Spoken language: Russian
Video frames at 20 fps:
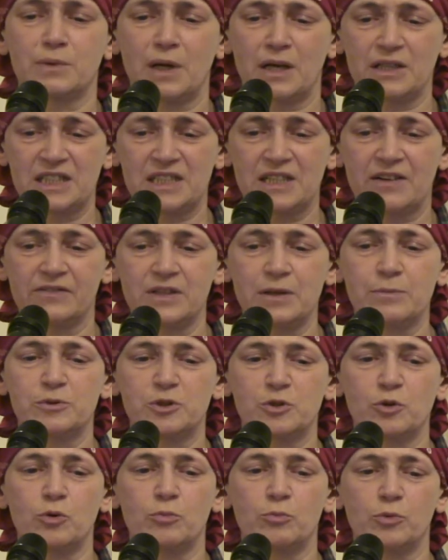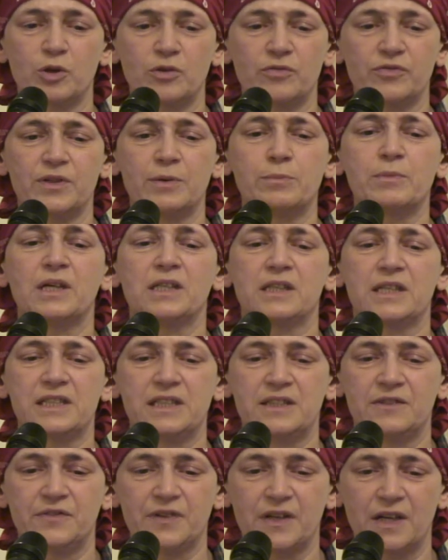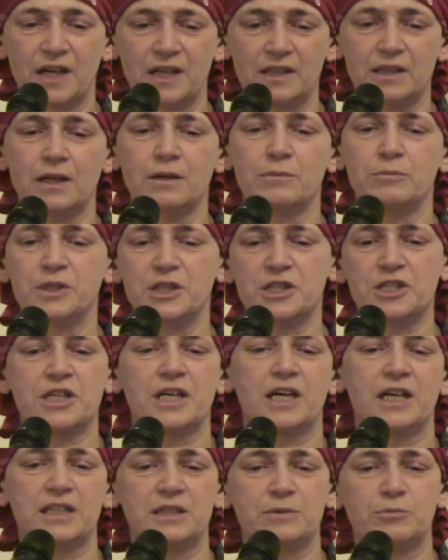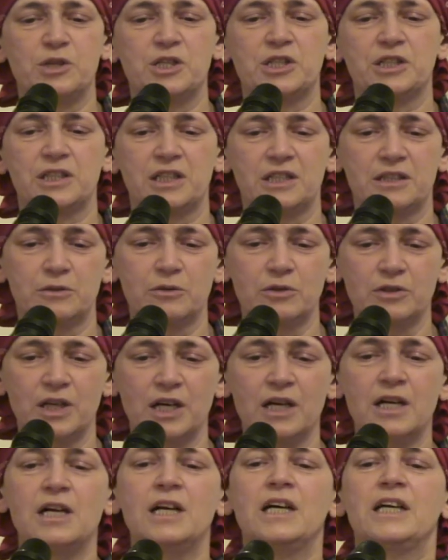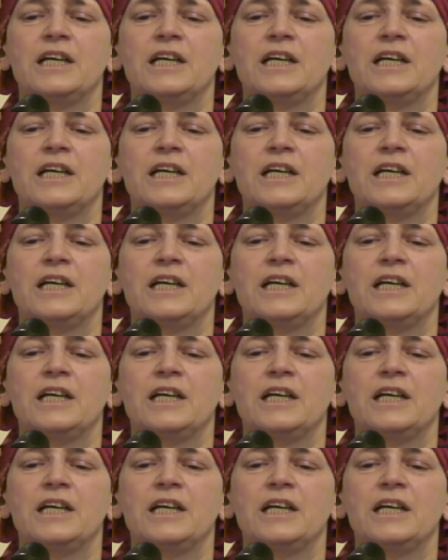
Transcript: основным зооморфным классификатором нижней космической зоны